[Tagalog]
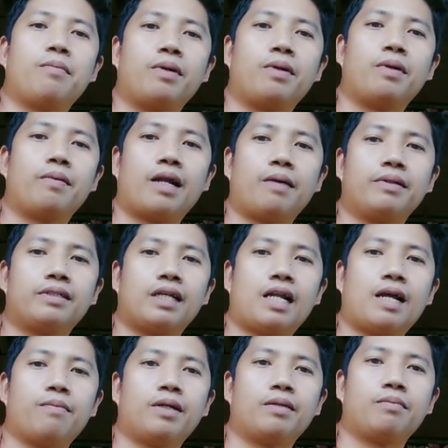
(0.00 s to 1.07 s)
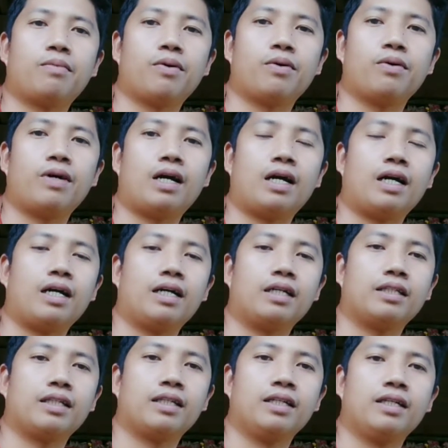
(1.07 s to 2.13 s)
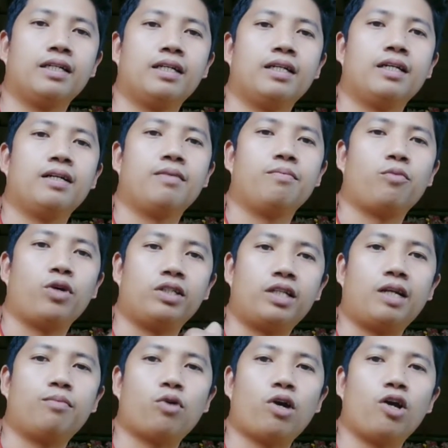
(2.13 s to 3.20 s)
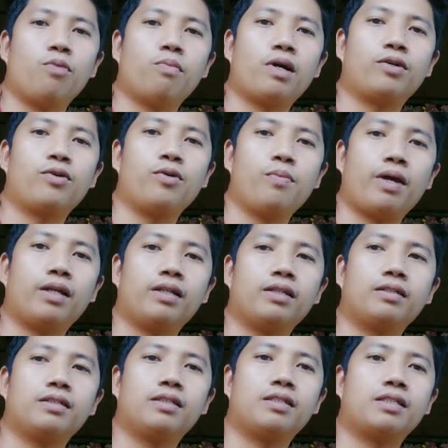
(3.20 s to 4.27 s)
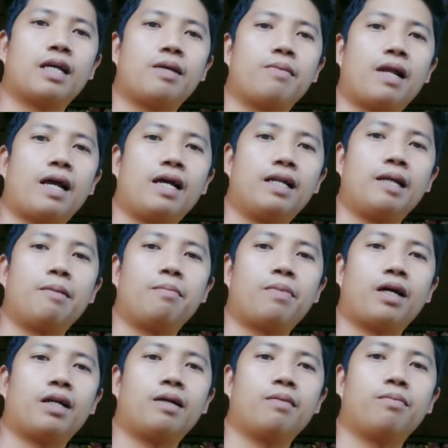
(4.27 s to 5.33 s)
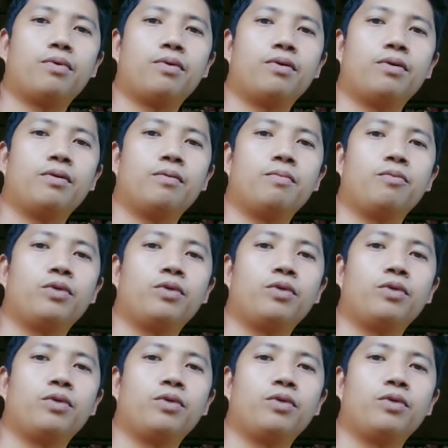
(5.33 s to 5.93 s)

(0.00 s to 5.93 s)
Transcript: So, maraming maraming salamat po at pwede rin po kayong mag-comment sa ilalim para po